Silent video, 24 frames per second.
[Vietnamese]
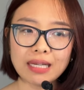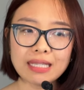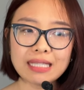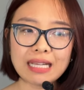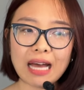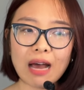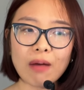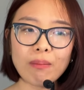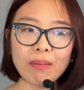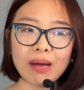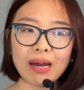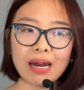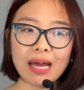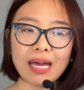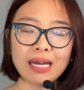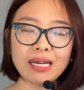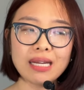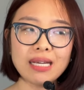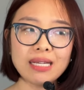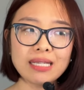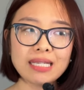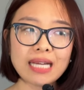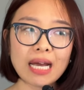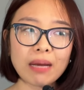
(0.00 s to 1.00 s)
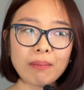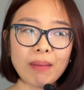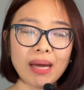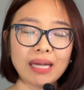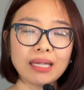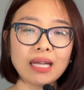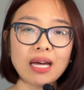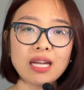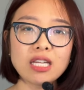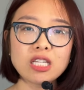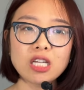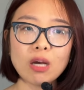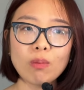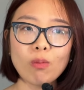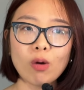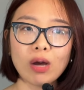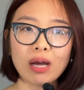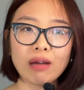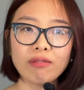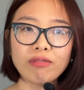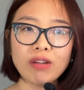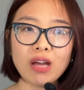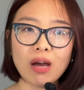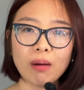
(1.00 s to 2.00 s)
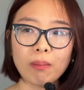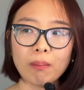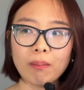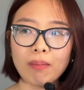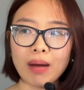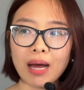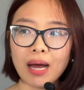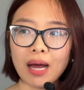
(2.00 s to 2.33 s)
Tại sao mà lại đi trách bản thân cho một cái việc